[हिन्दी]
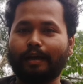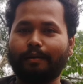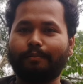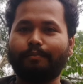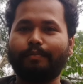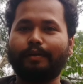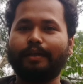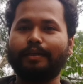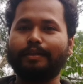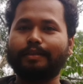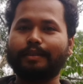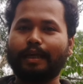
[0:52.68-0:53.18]

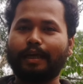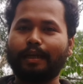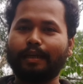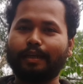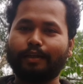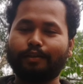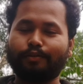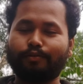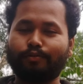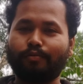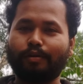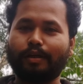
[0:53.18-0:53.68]
अभी साल
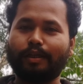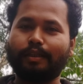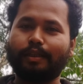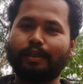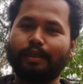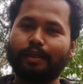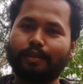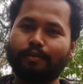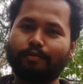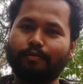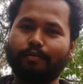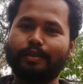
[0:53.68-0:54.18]
का शुरुआत
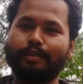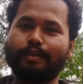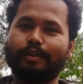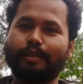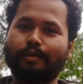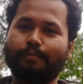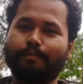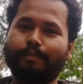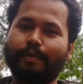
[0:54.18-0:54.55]
है तो इसलिए